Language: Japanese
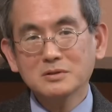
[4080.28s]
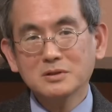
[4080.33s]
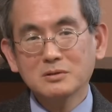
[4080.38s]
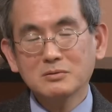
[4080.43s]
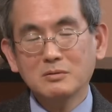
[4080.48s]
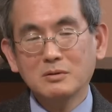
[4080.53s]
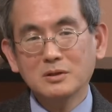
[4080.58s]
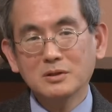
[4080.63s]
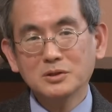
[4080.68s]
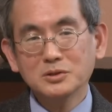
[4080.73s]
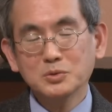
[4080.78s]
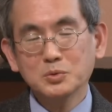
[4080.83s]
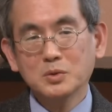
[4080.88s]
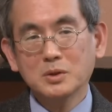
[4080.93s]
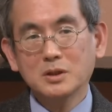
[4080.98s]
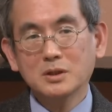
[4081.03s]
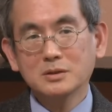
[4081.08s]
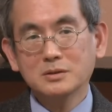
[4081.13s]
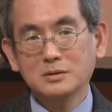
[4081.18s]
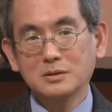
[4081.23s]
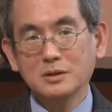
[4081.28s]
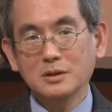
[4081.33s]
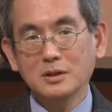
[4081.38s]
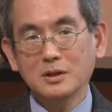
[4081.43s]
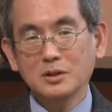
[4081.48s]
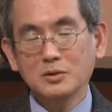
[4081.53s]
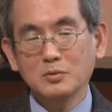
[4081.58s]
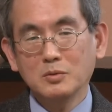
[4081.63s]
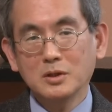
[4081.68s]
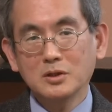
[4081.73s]
さんのお話を伺っ
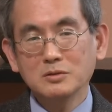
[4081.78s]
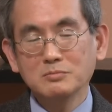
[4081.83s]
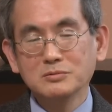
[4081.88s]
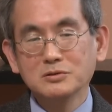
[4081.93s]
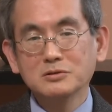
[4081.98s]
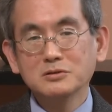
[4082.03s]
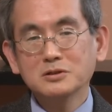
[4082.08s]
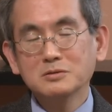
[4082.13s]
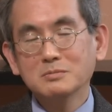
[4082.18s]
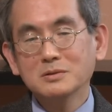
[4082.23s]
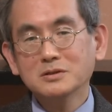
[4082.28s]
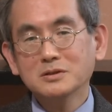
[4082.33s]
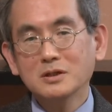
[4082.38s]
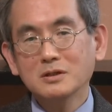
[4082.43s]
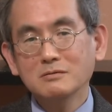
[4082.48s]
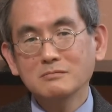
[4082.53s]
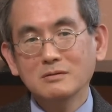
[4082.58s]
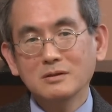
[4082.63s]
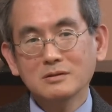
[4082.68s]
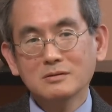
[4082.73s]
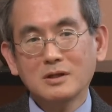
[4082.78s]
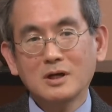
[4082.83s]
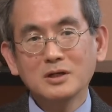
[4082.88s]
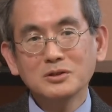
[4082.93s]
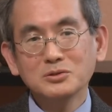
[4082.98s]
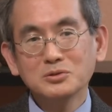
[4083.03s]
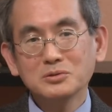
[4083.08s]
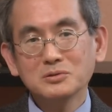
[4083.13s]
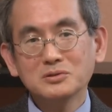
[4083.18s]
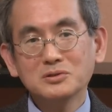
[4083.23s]
て、うん、いわゆる水島さんは
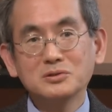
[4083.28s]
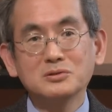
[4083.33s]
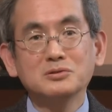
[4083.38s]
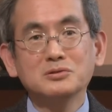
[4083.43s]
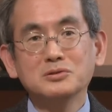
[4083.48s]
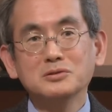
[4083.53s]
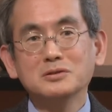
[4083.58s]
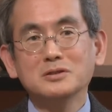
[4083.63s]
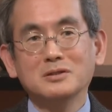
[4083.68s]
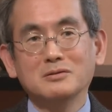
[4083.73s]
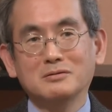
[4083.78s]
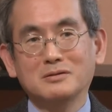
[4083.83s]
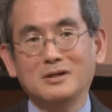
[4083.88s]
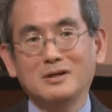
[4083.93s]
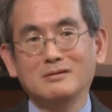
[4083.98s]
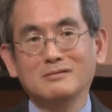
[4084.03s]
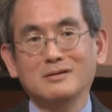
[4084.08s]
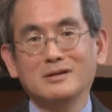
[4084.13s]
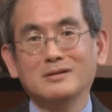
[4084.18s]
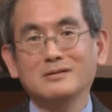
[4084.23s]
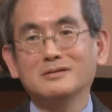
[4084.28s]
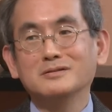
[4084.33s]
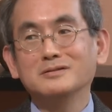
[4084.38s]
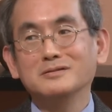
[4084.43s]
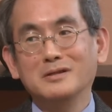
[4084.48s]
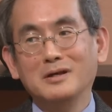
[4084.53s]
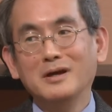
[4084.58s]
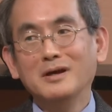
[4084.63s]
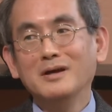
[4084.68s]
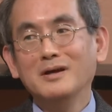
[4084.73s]
大正自由主義者の系譜なんです
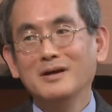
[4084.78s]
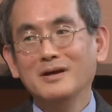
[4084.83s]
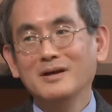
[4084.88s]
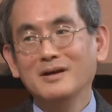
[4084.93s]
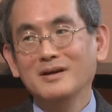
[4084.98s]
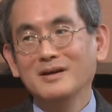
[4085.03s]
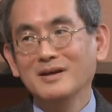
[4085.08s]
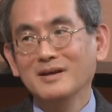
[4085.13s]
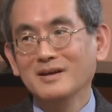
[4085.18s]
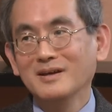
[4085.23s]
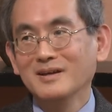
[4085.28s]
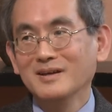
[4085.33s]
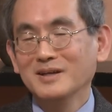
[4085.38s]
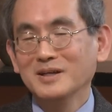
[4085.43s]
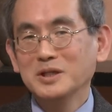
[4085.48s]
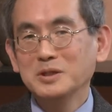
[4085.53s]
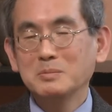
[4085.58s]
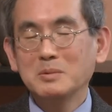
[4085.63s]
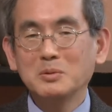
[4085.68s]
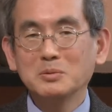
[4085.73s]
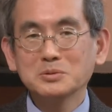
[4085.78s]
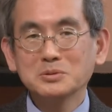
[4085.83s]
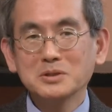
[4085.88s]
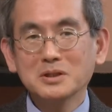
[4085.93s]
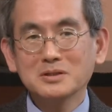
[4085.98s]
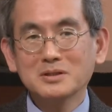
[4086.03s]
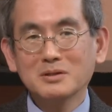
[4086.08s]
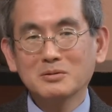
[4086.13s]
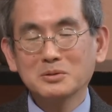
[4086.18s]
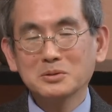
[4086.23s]
ね。今おっ
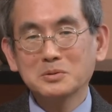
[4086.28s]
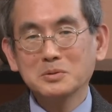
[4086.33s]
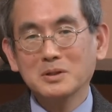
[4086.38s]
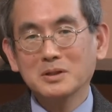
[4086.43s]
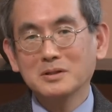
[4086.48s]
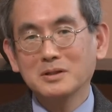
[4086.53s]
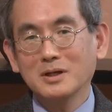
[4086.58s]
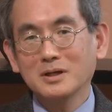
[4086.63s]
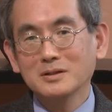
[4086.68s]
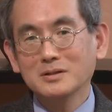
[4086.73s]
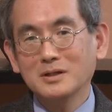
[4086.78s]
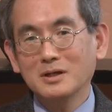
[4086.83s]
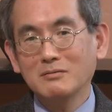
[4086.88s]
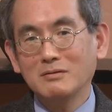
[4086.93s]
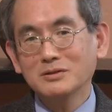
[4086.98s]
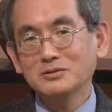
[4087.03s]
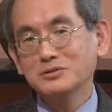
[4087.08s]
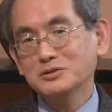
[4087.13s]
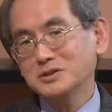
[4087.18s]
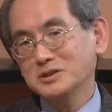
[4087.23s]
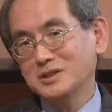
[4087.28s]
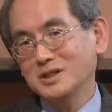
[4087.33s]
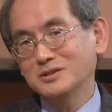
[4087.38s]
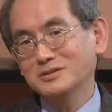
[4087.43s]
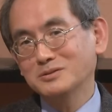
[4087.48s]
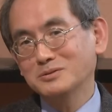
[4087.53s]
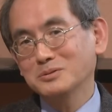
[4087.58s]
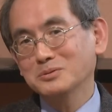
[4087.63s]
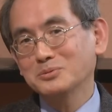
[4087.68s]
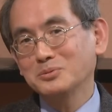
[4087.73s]
しゃったことは大体和辻
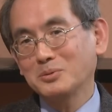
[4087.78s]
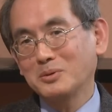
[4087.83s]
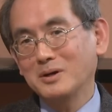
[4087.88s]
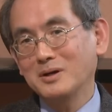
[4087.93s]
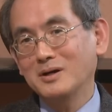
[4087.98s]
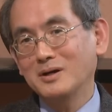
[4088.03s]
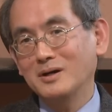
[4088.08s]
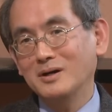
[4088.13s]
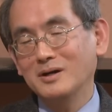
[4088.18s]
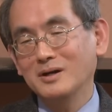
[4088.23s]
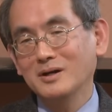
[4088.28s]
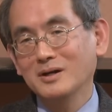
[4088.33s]
哲郎とか、う